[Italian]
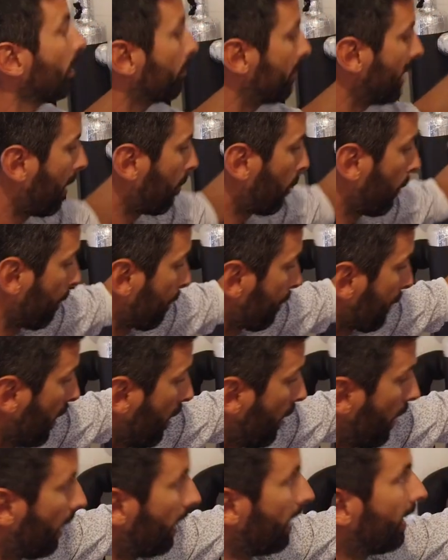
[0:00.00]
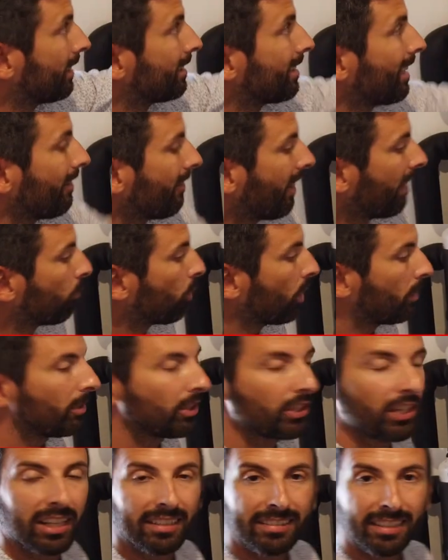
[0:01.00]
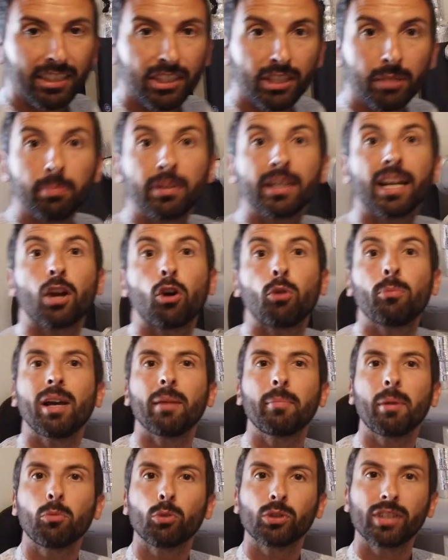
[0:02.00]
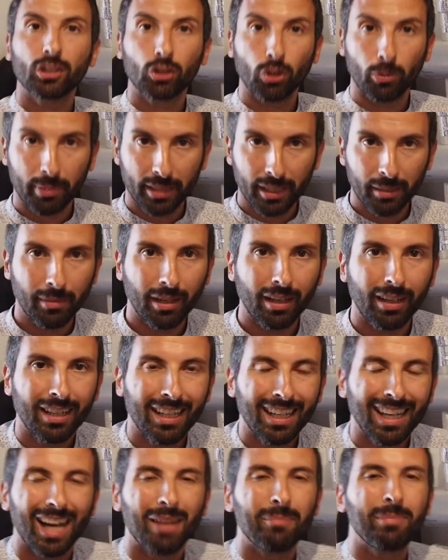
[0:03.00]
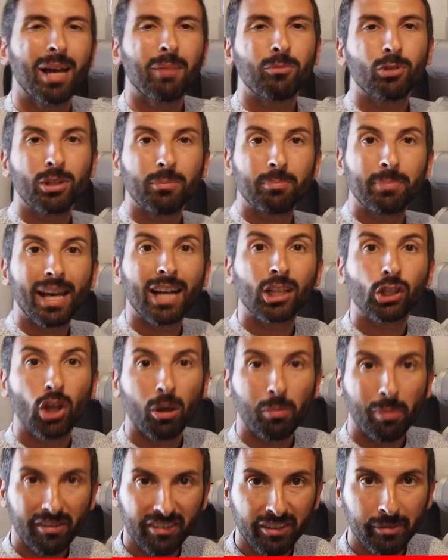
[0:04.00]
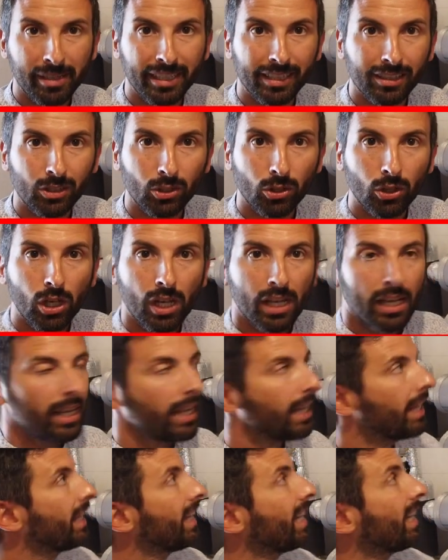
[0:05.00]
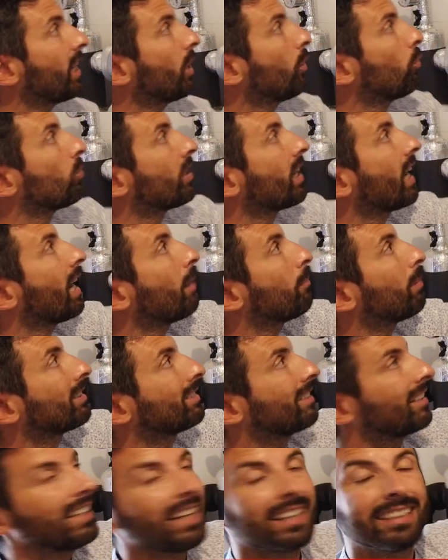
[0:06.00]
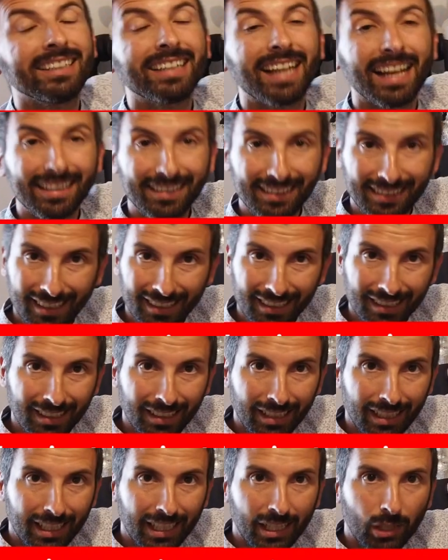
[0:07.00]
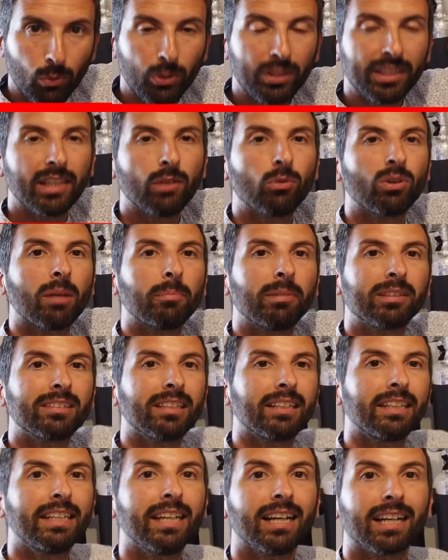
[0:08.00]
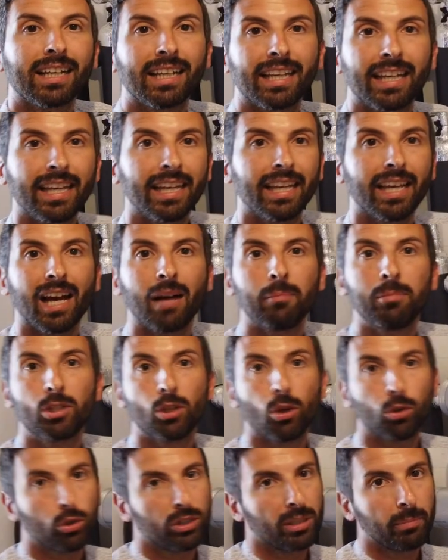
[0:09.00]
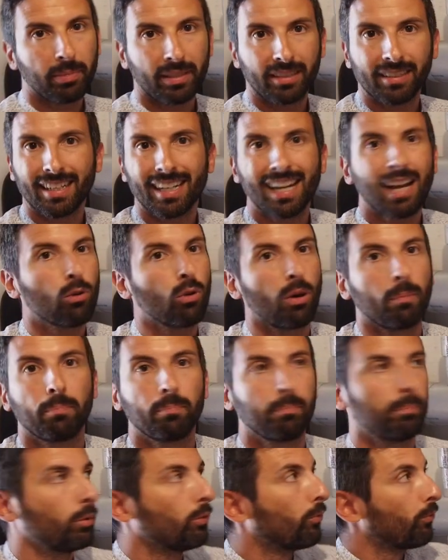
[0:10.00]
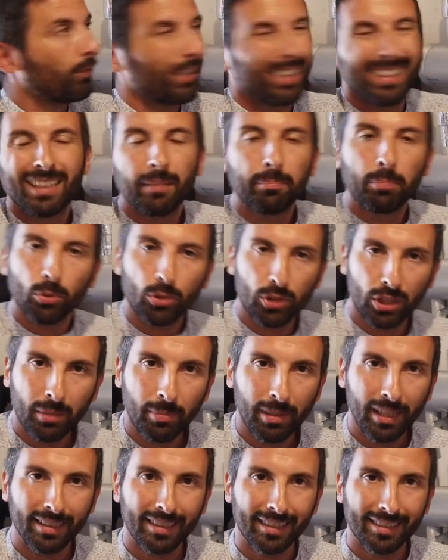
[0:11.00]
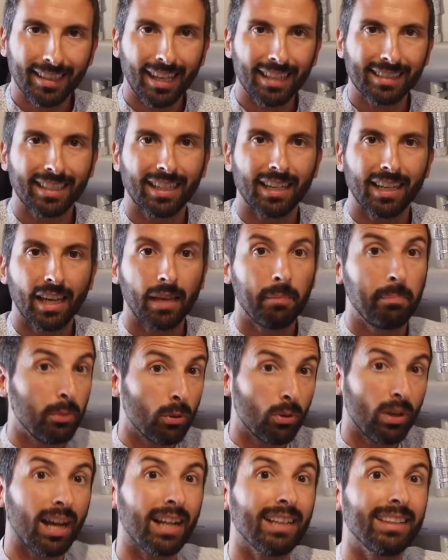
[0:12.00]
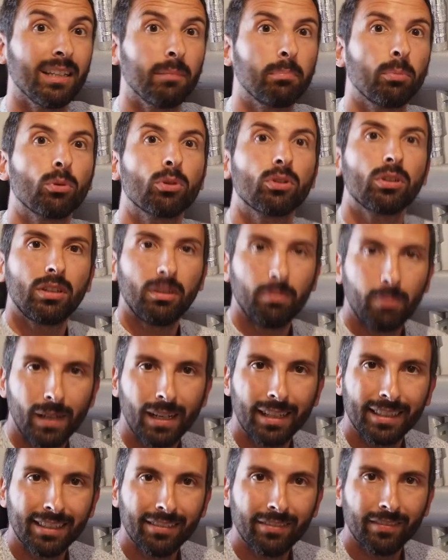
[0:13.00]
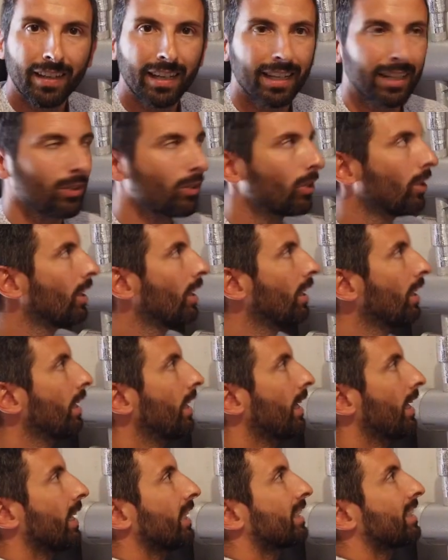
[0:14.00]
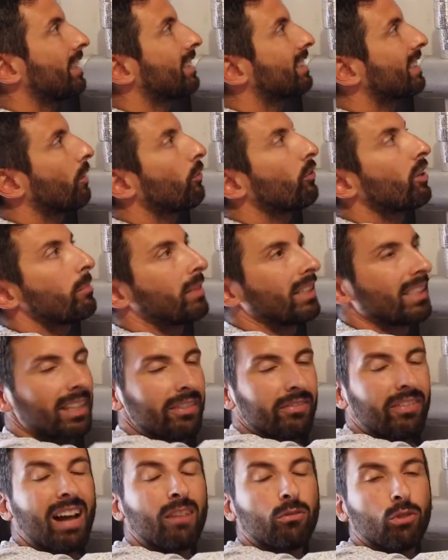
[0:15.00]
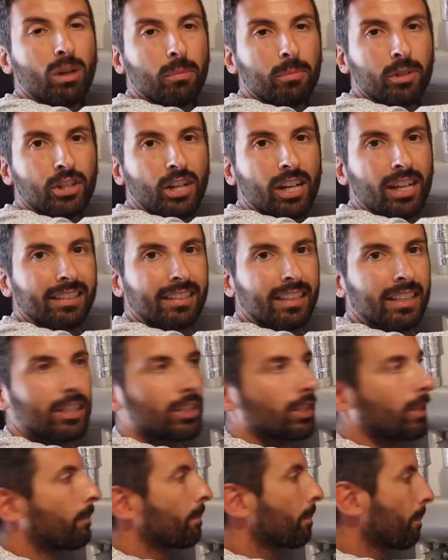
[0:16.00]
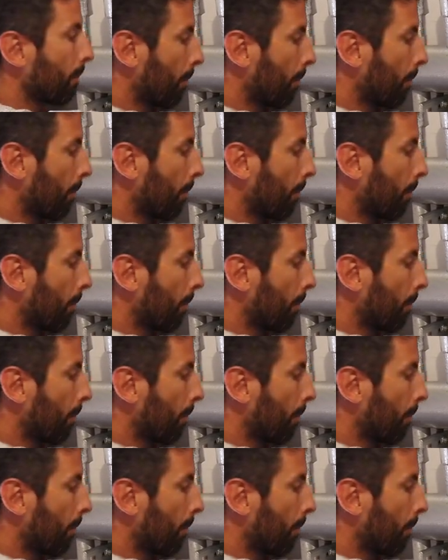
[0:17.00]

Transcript: Qui abbiamo eh, tre valvole miscelatrici perché come abbiamo detto prima abbiamo un impianto a pavimento e una batteria diretta, quindi una batteria che ha bisogno di prendere l'acqua più fredda possibile d'estate e più calda possibile d'inverno senza ovviamente valvola miscelatrice.